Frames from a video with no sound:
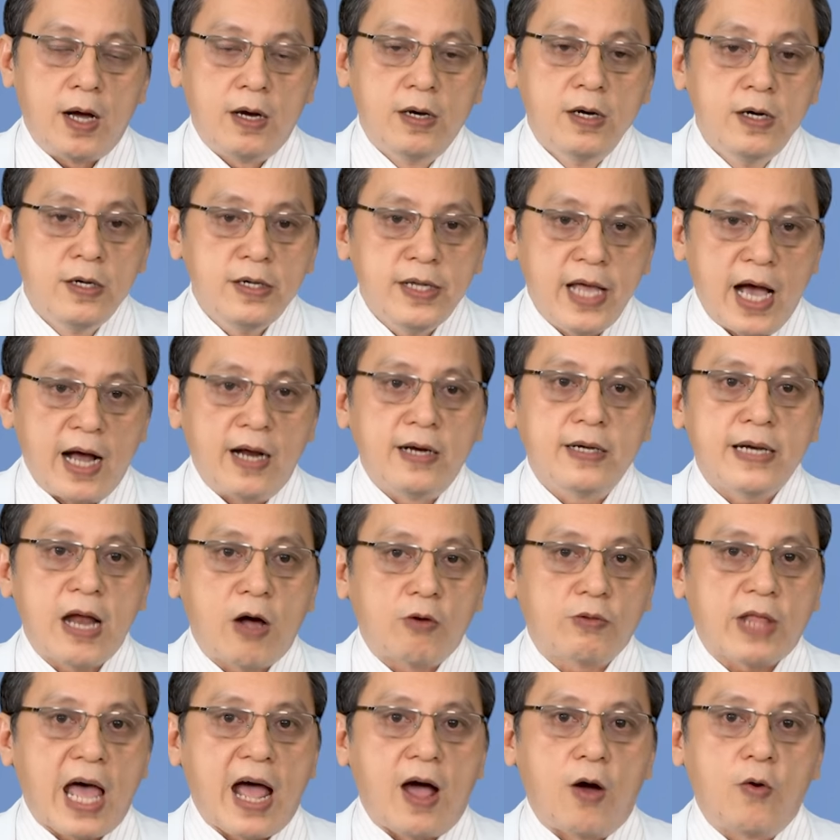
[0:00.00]
hướng dẫn
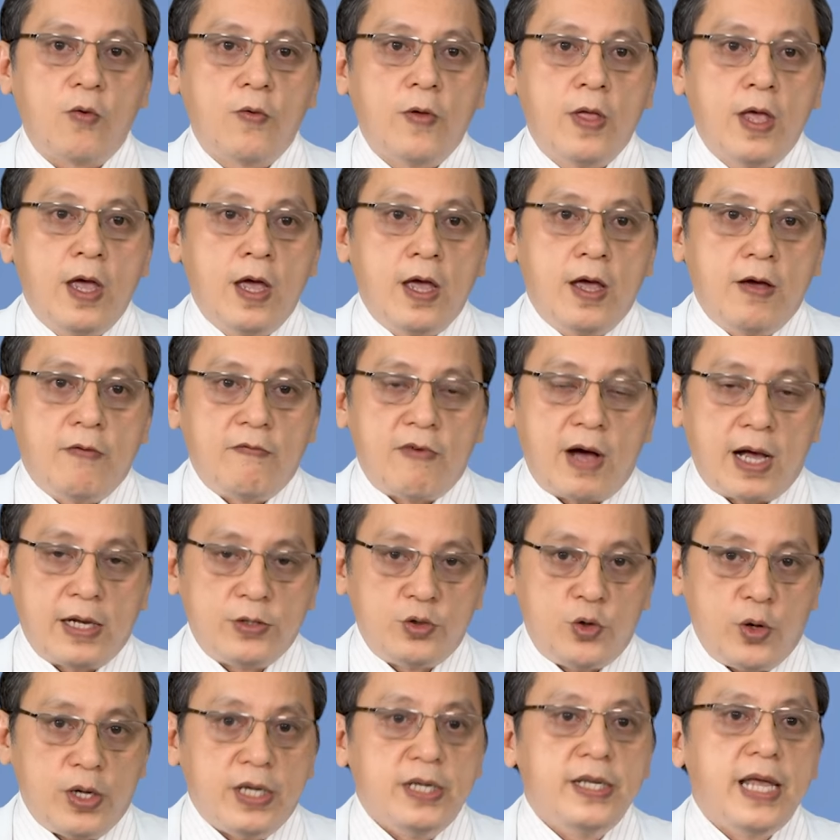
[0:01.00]
đào tạo và
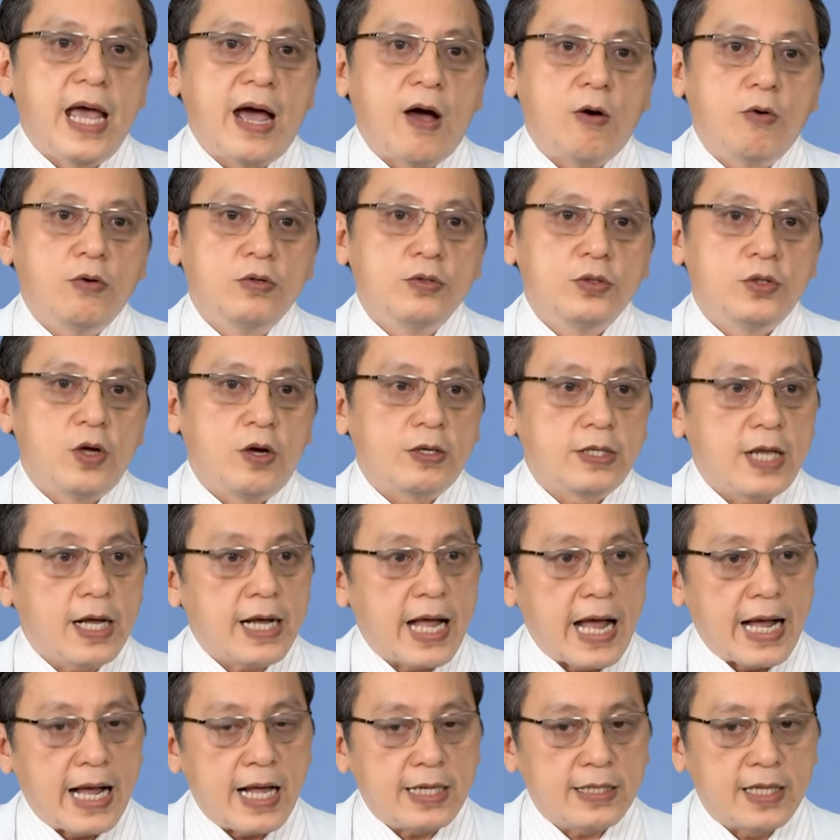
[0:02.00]
chuyển giao cho tất
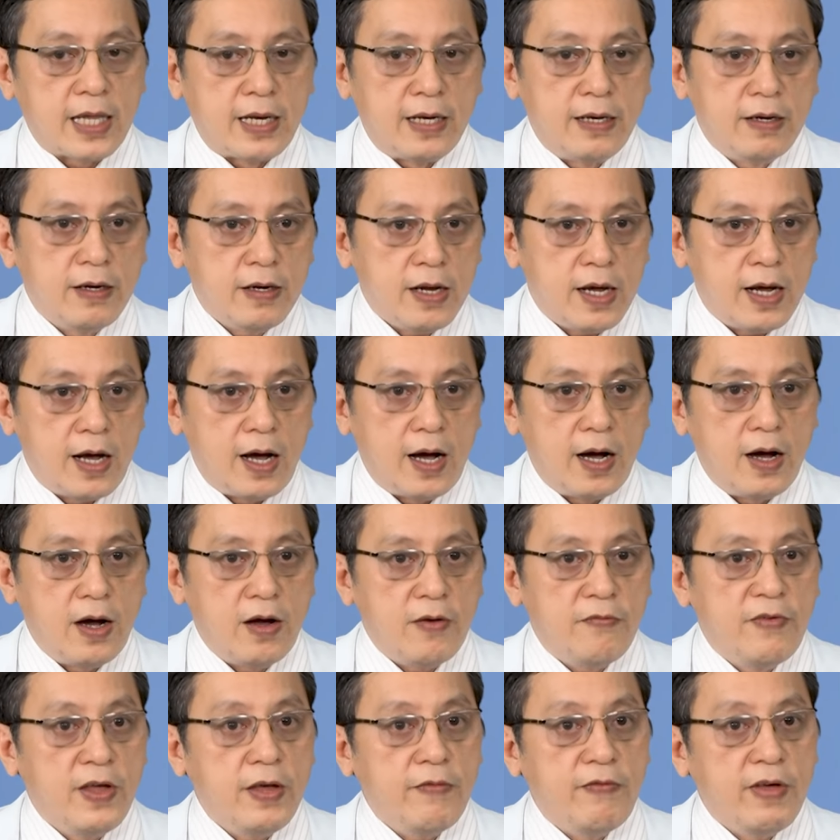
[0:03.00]
cả các tỉnh
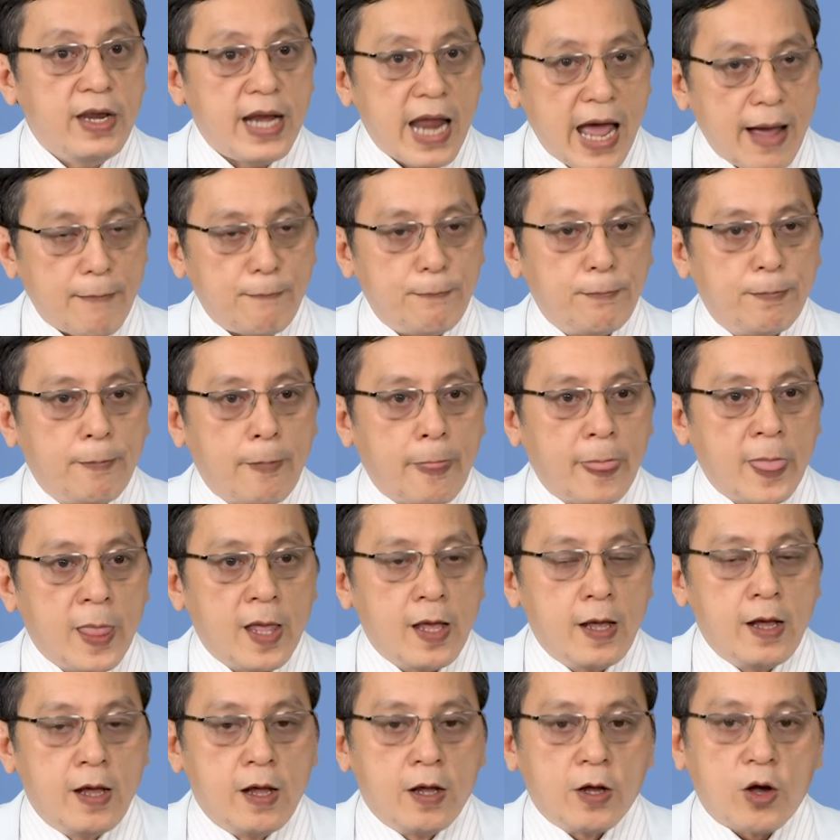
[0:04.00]
ở phía phía nam yeah.
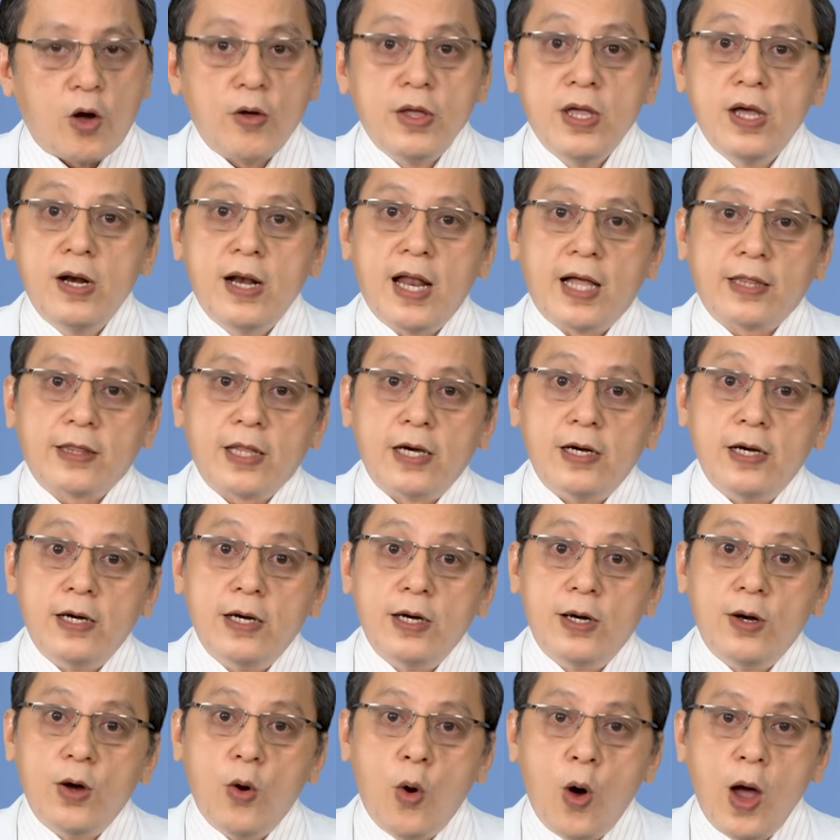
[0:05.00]
Dạ. coi như là
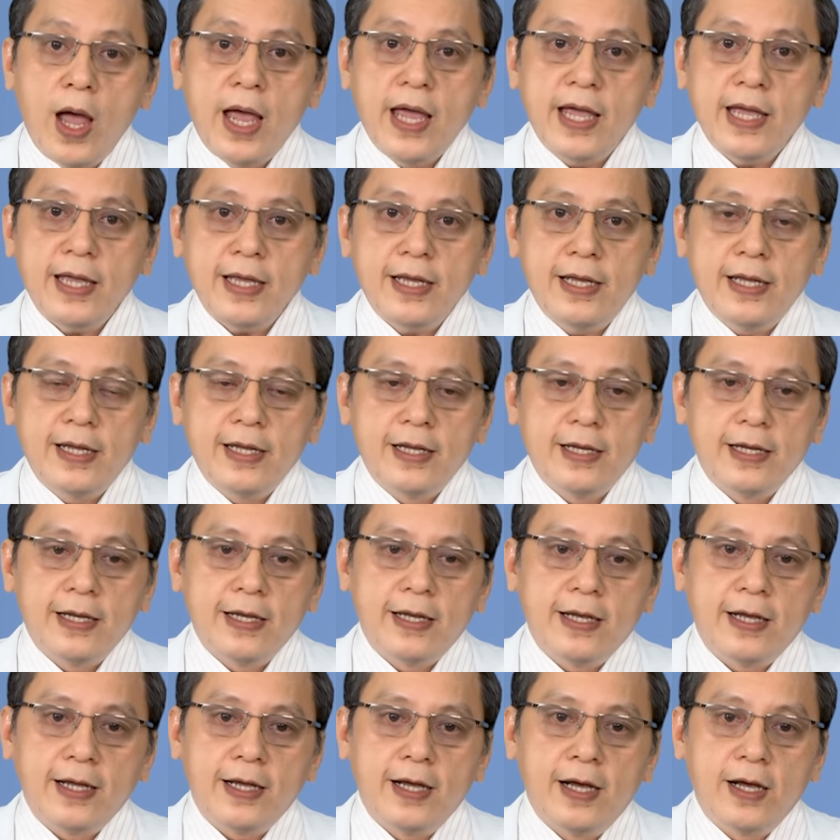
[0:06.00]
từ Huế
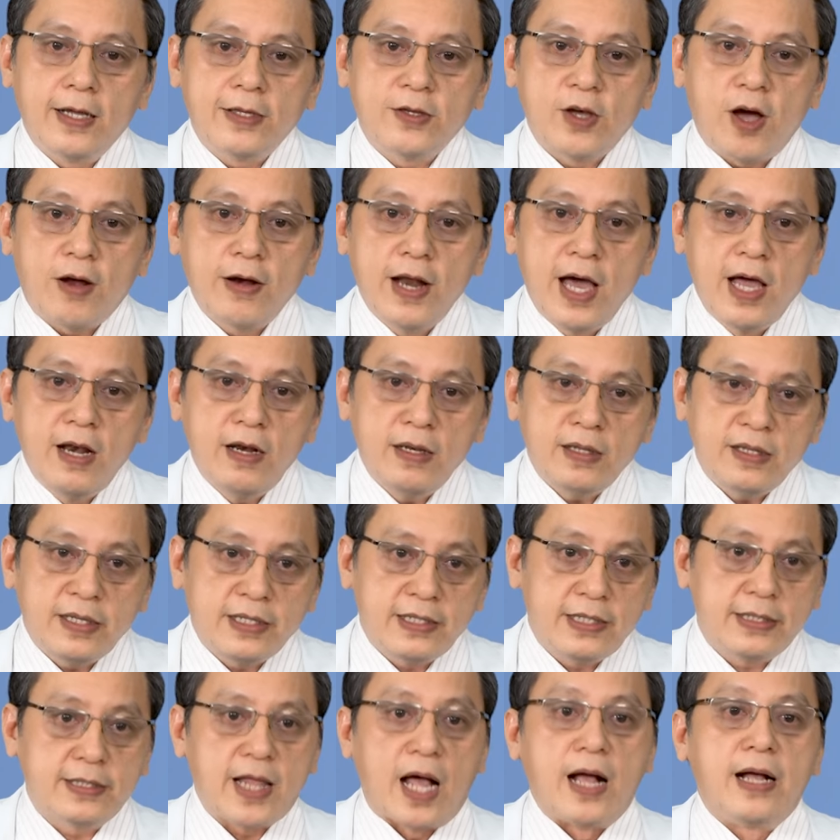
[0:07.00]
cho đến
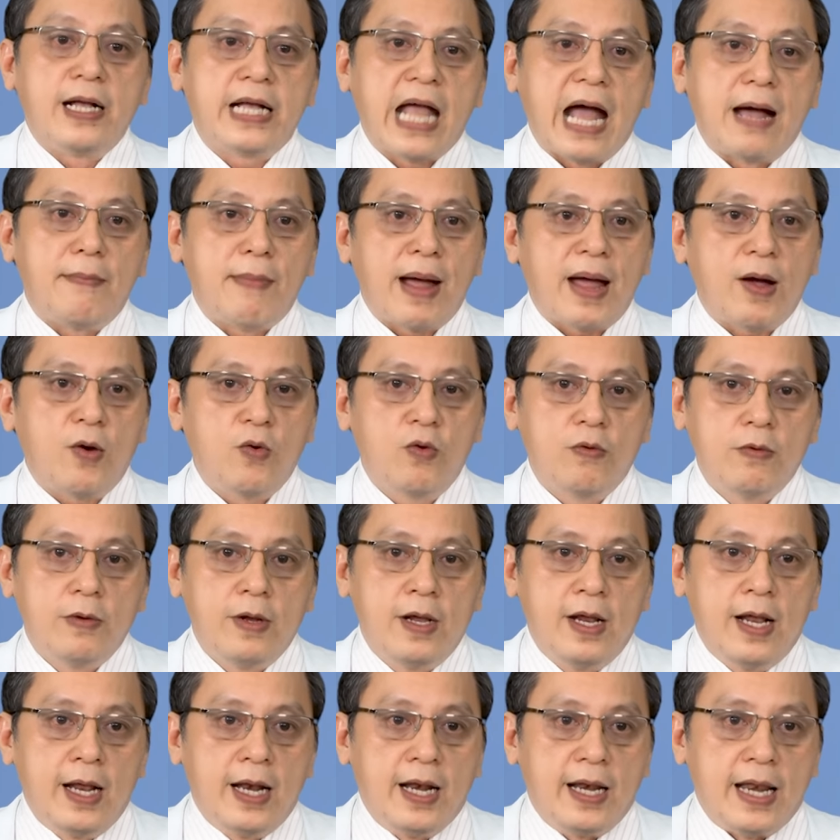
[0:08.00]
tận Cà Mau
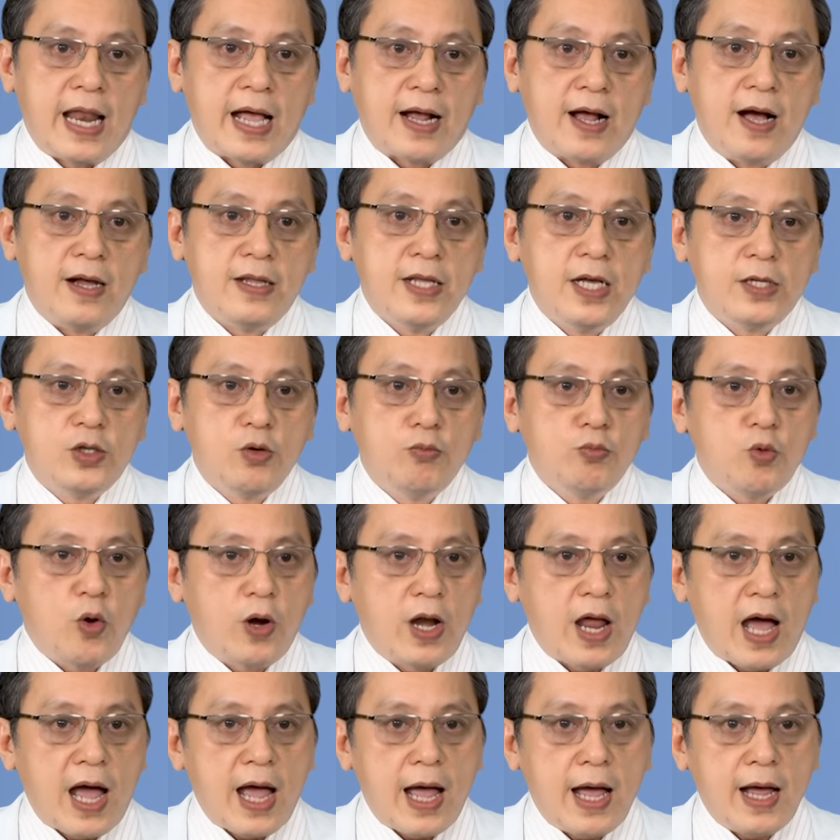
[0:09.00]
là gần như chúng
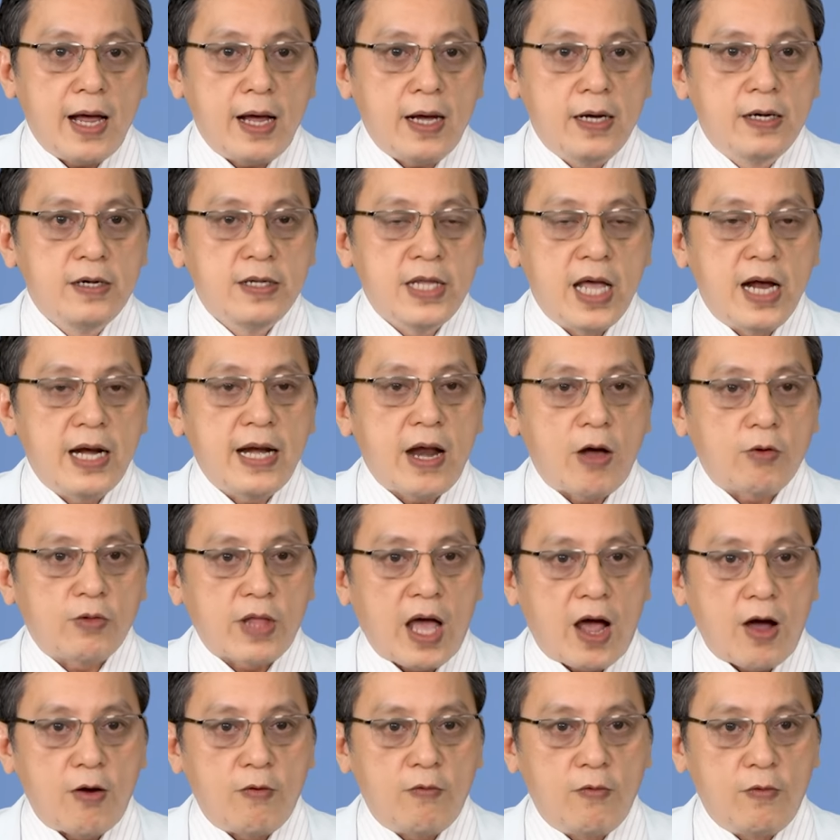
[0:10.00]
tôi đã hướng dẫn đào
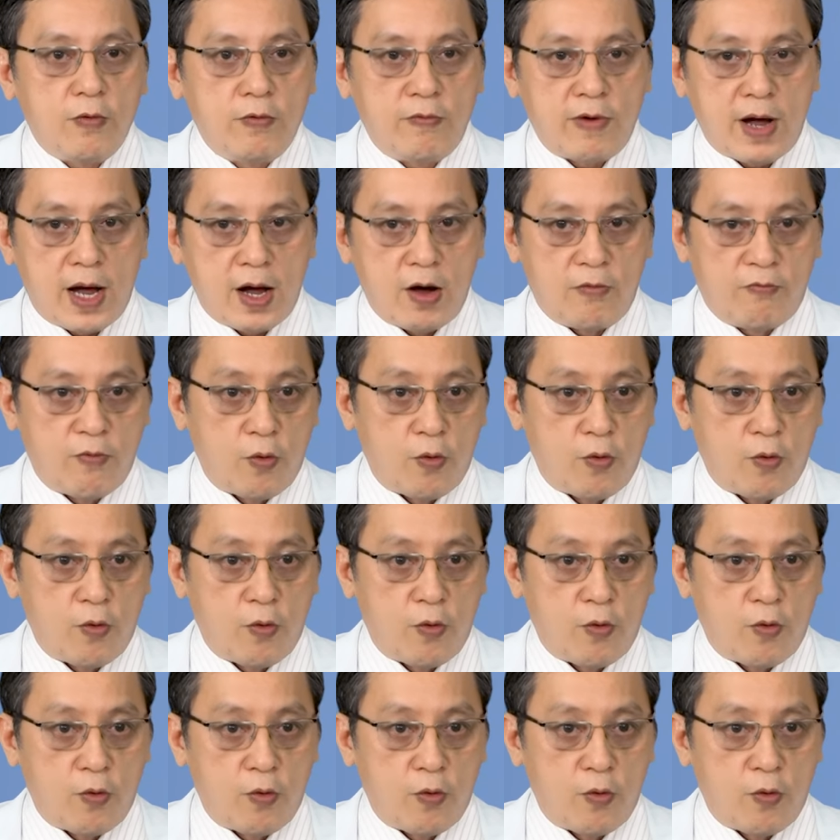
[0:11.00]
tạo và